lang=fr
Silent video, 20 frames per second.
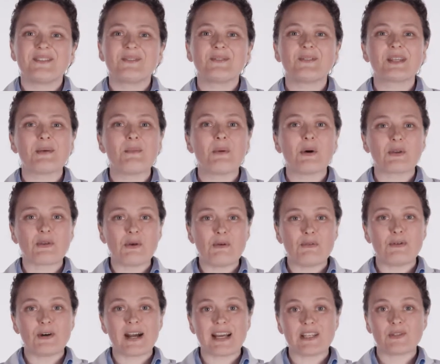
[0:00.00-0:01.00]
Nous aimerions
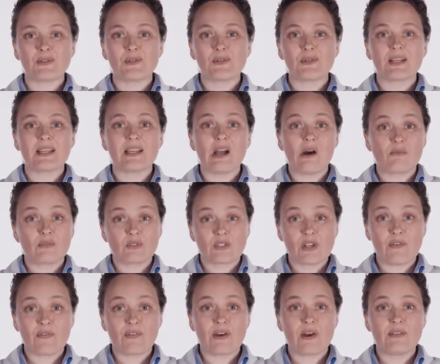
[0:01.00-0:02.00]
vous rassurer en
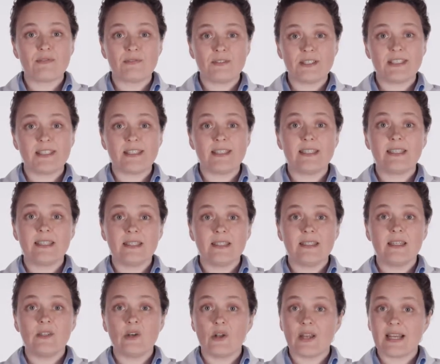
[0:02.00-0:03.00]
vous offrant une visite
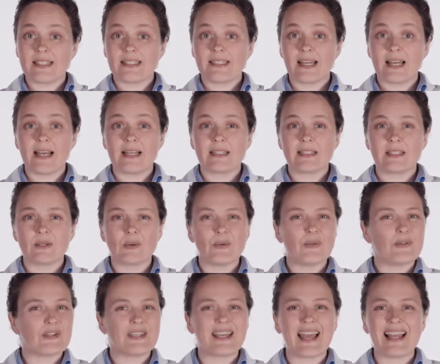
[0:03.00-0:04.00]
guidée de
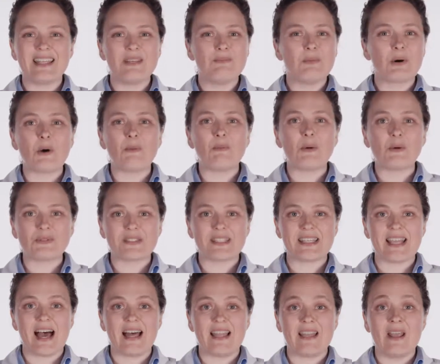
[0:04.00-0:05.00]
l'installation de calibre
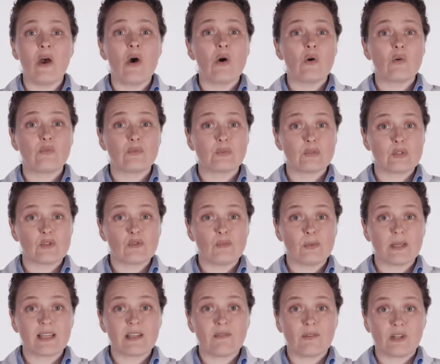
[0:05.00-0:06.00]
mondial où vous
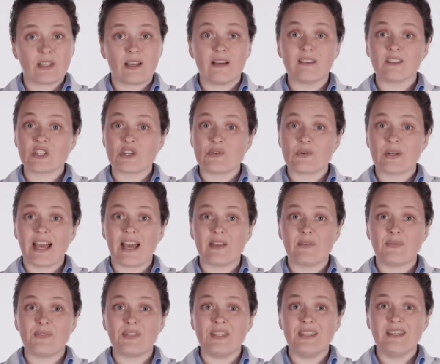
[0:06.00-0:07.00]
subirez votre
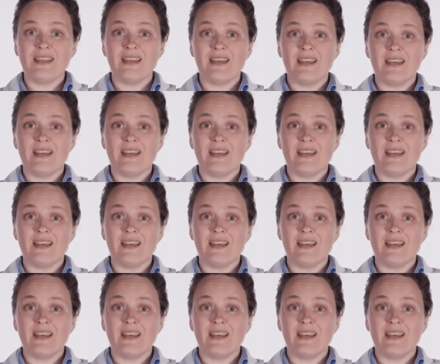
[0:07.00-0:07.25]
angiographie.